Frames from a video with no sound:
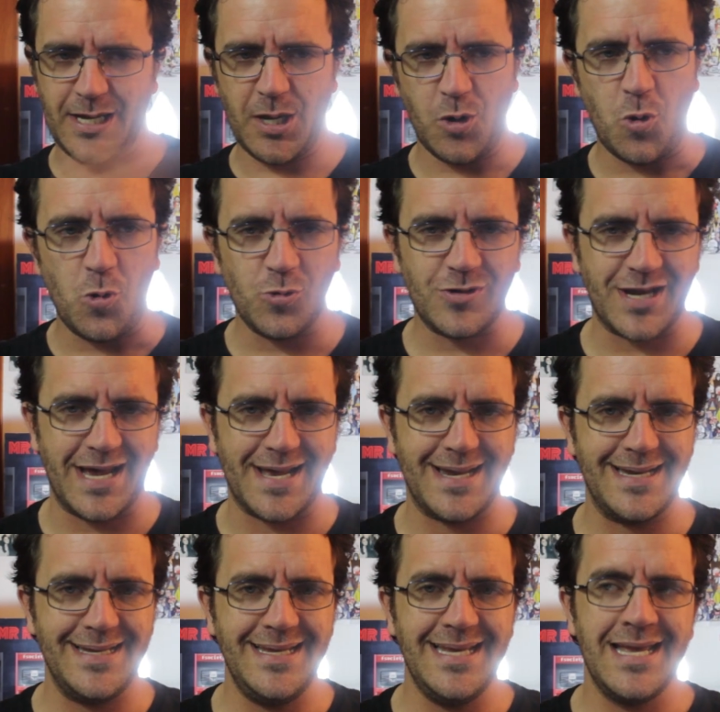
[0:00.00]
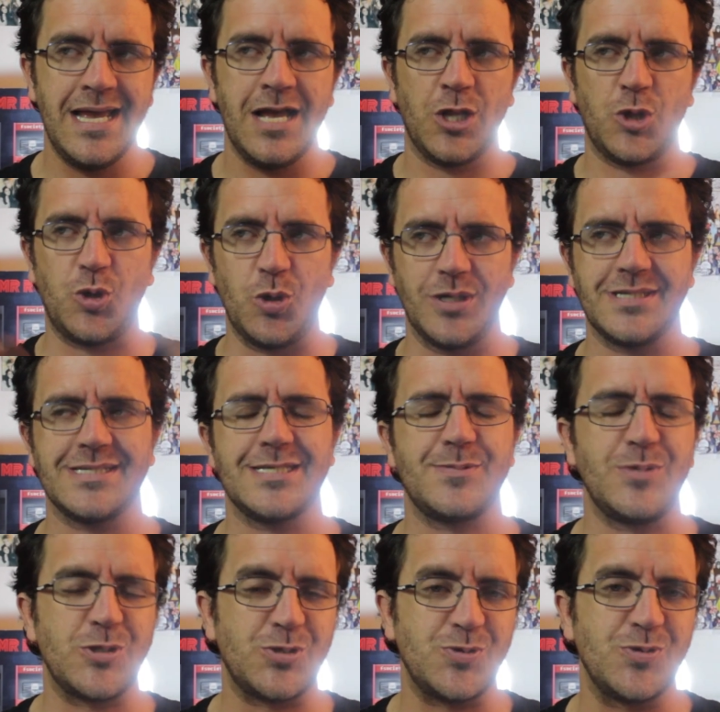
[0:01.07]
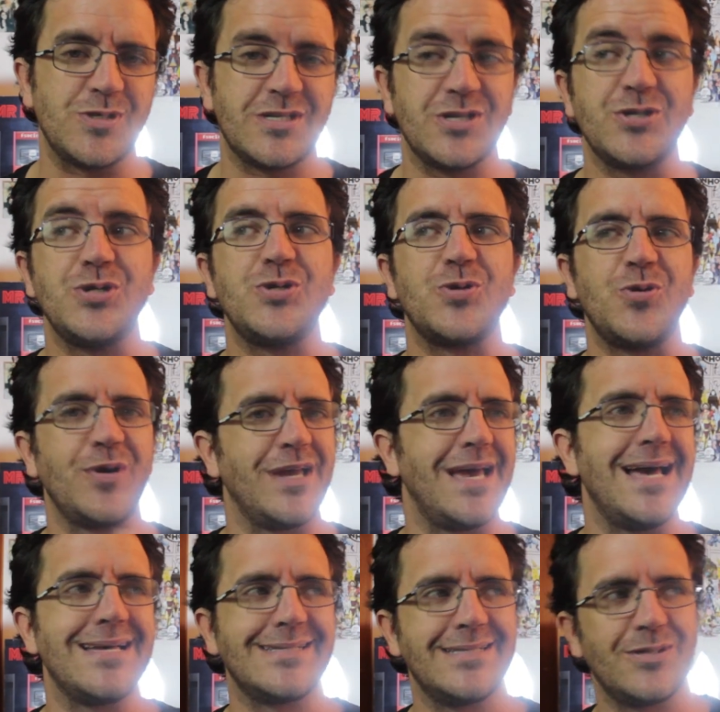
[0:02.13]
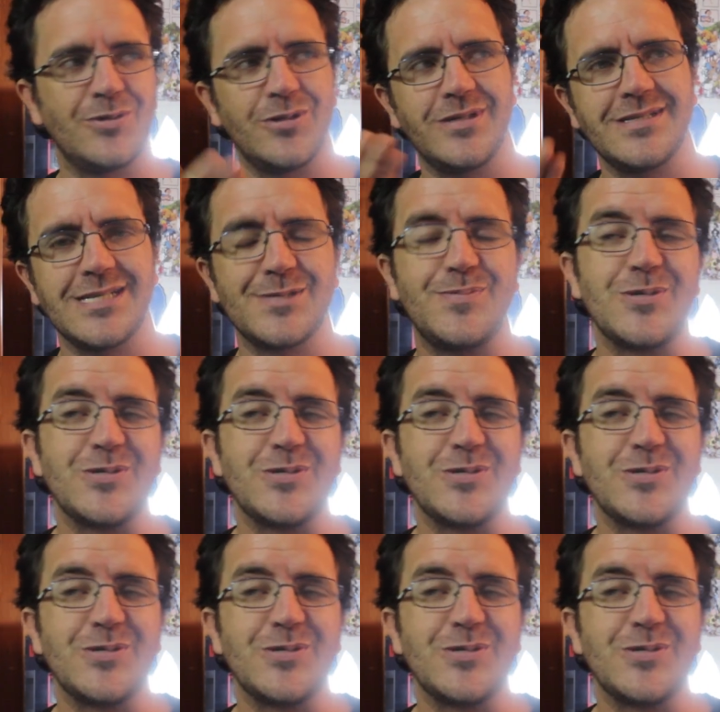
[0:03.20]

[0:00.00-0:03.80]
reencontrar ali todas as pessoas que a gente conhece, todas as